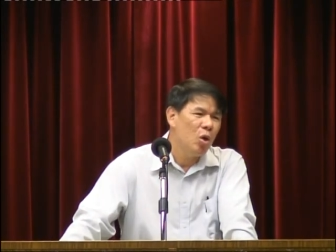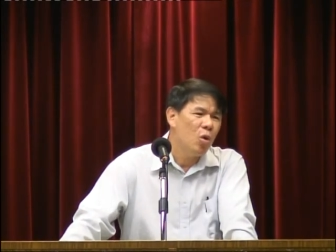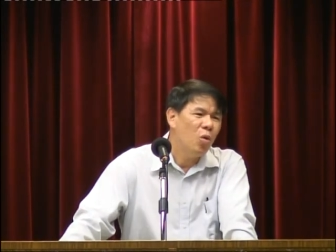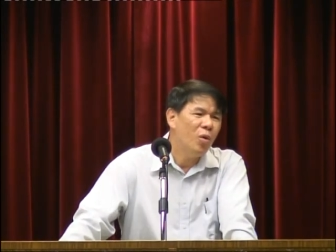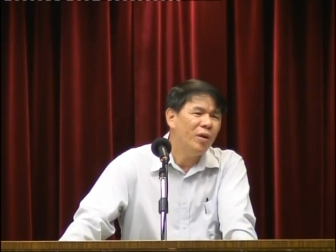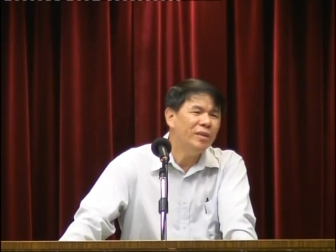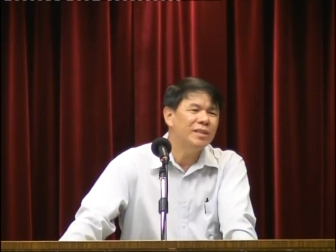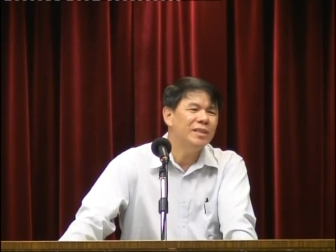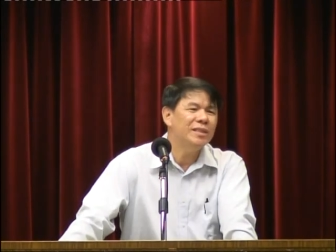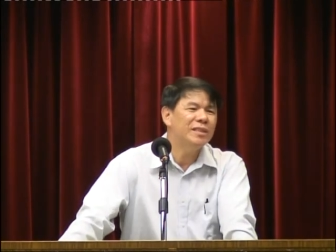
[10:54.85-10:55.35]

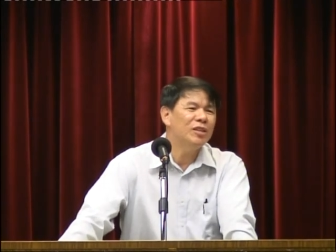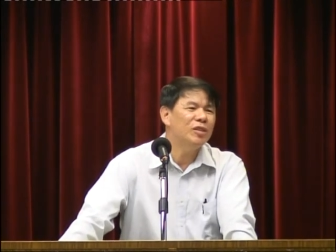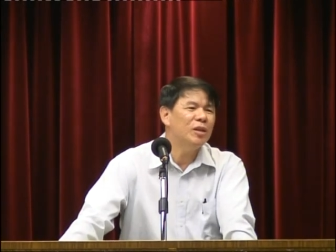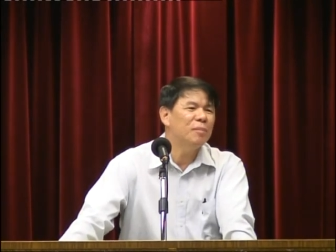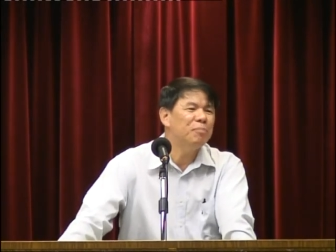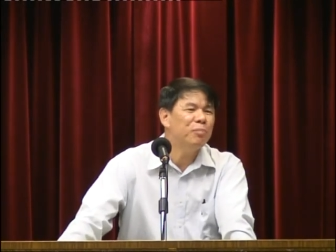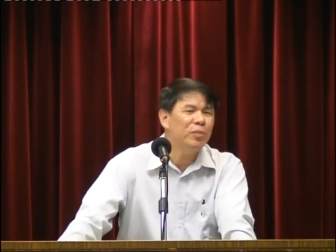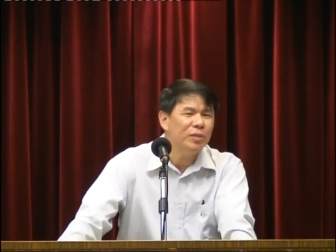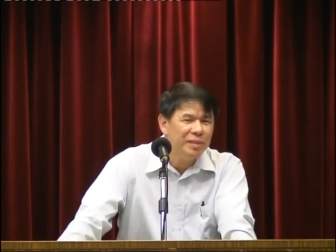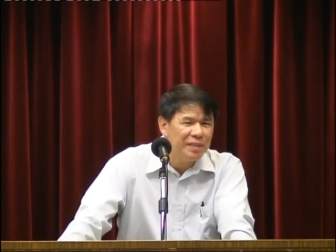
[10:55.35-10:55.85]
或者叫做
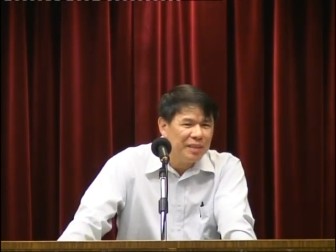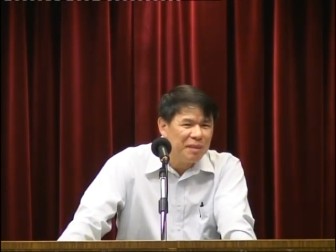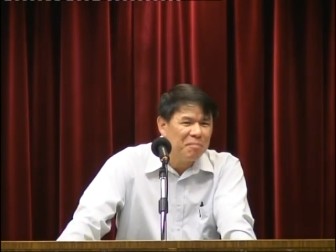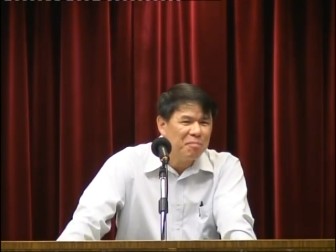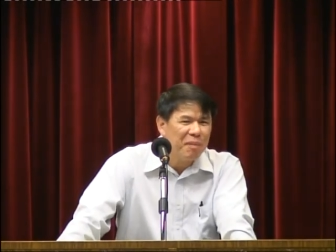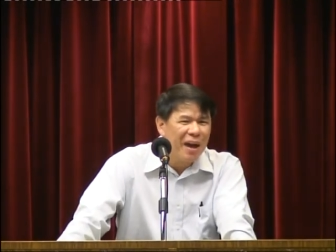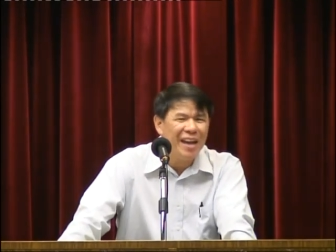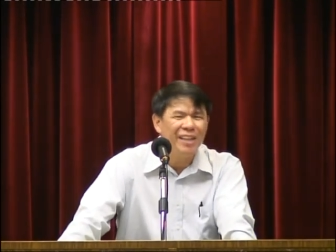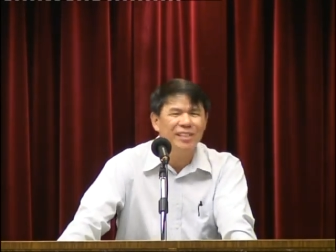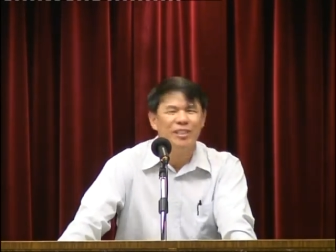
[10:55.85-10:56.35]
不信
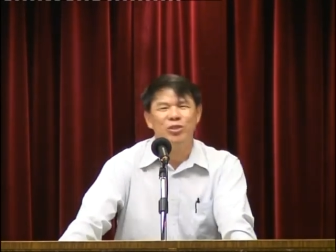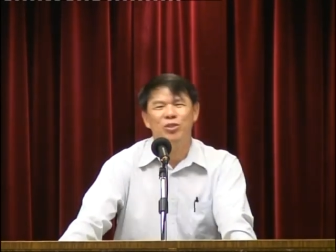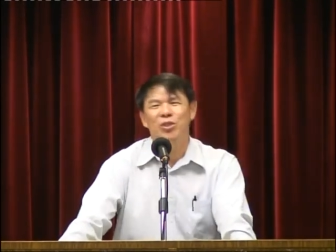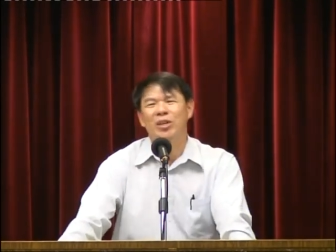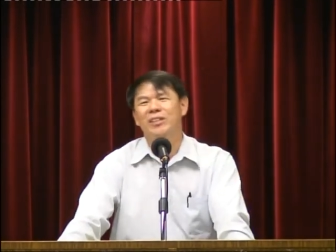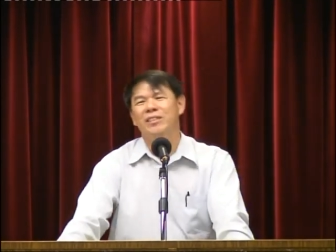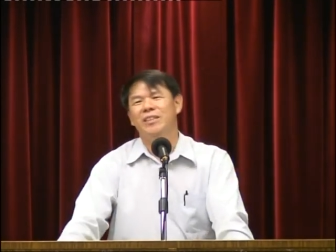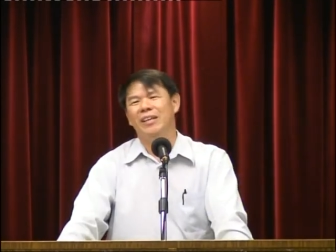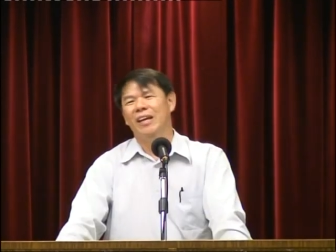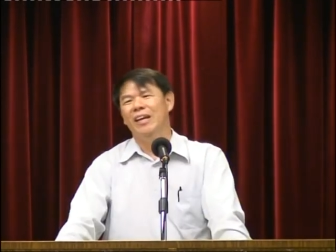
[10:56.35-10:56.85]
派的
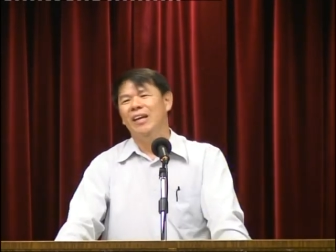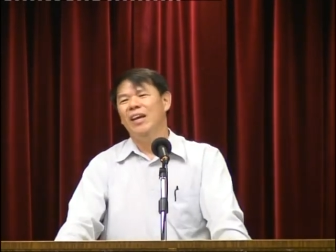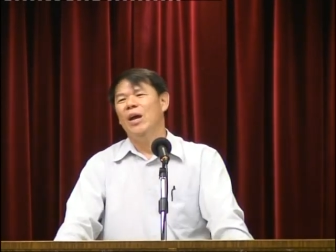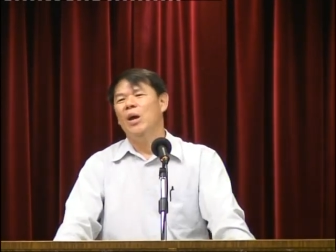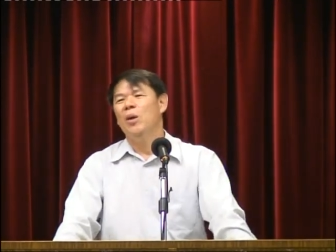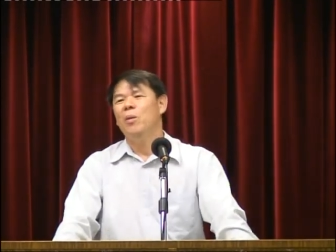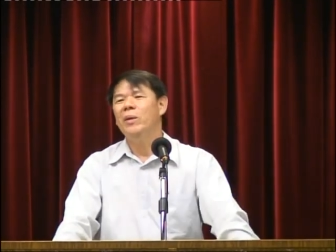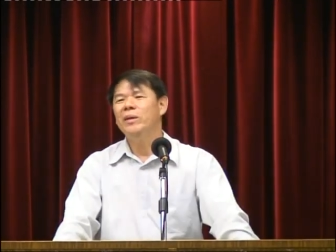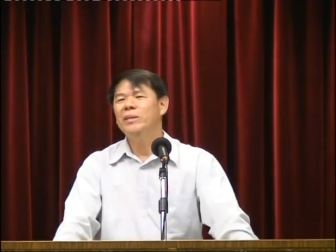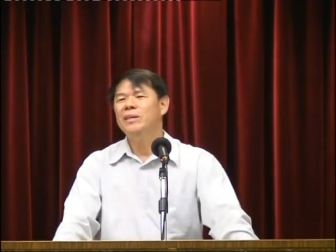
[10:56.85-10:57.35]
学者，
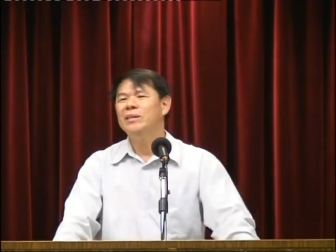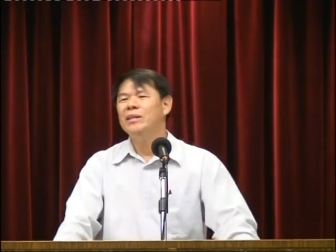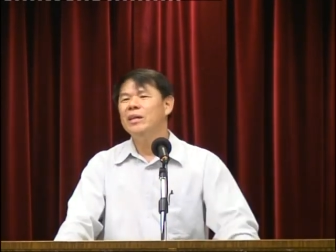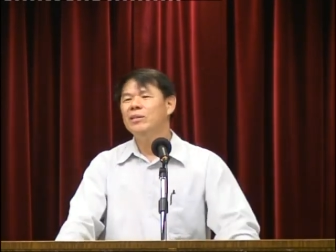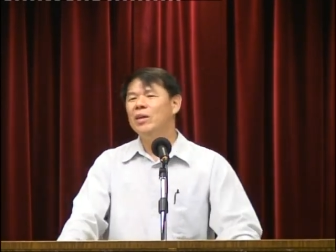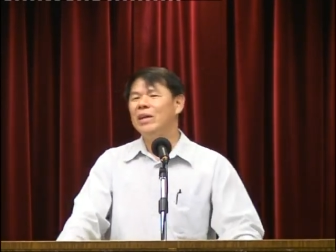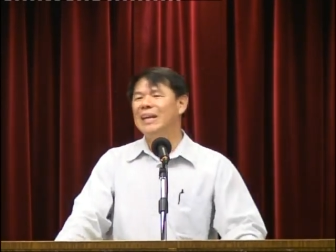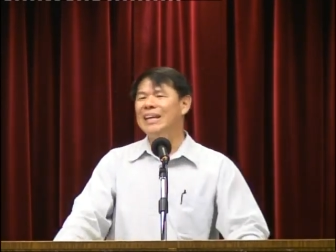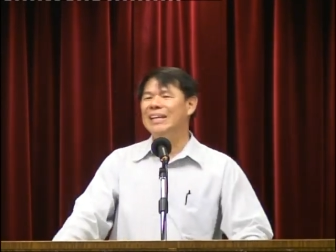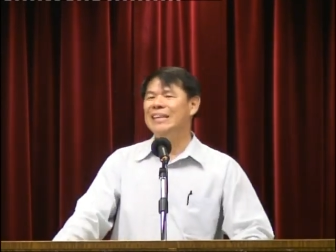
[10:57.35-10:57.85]
或者叫
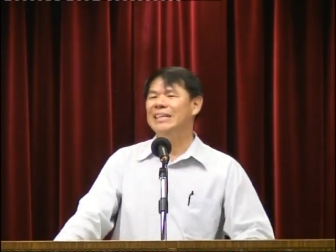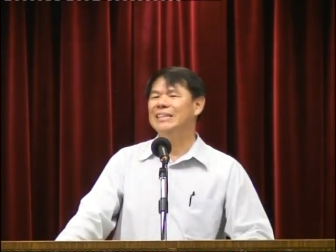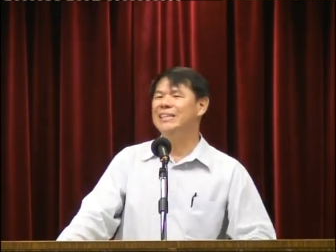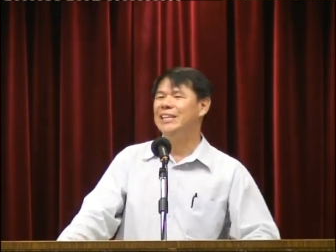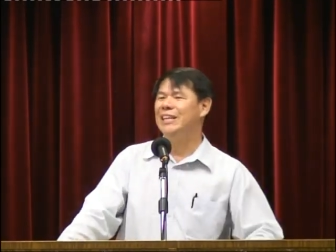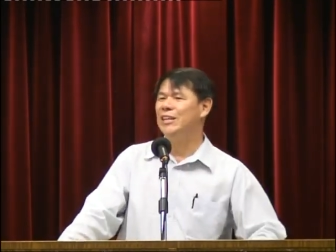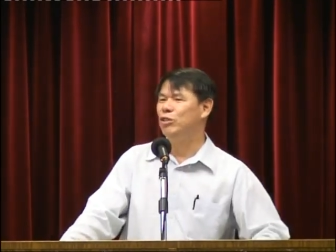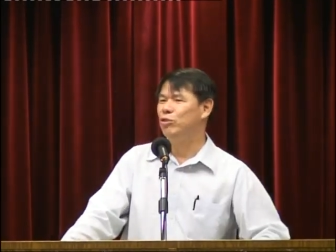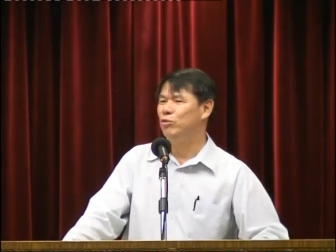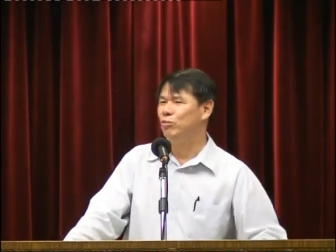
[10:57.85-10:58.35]
做理
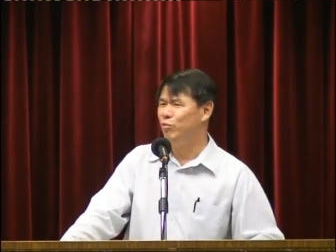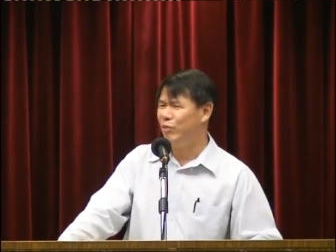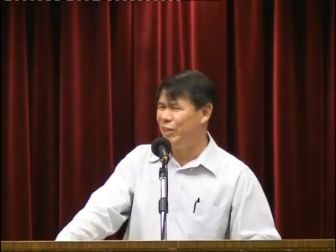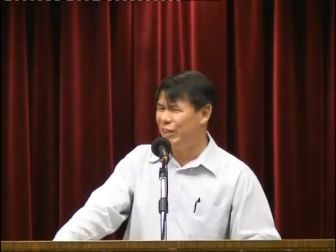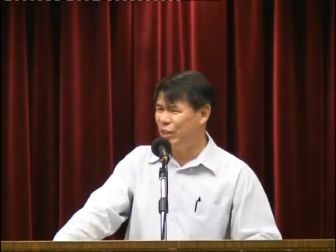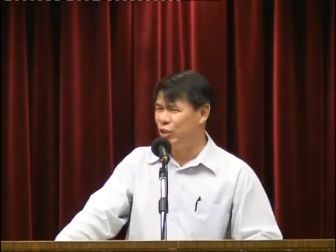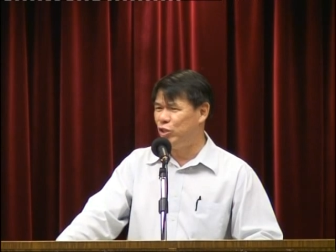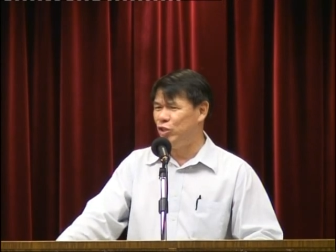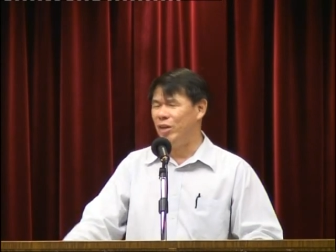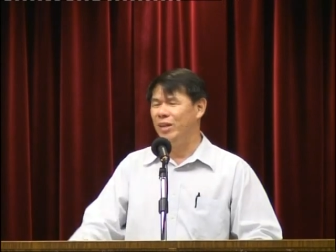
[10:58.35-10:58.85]
性主义
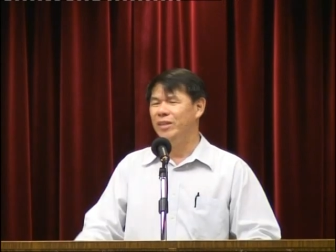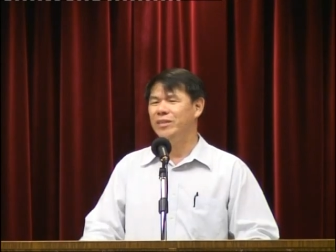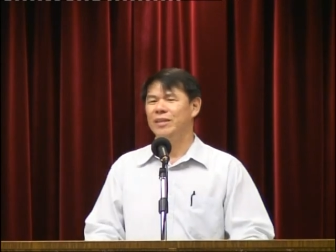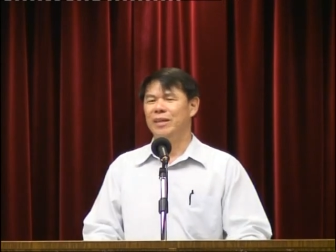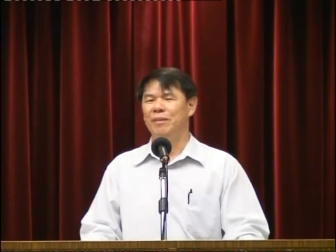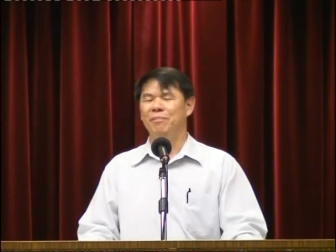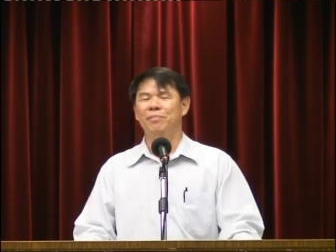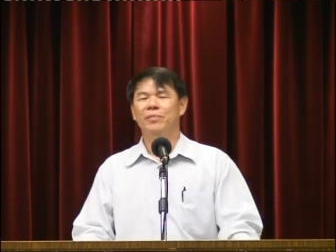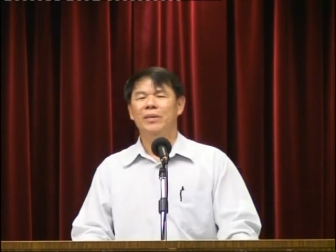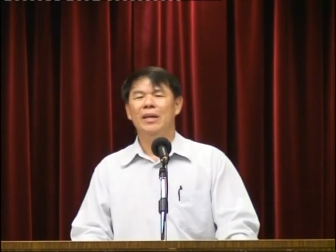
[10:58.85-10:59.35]
的学
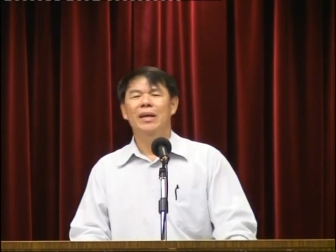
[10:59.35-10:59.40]
者，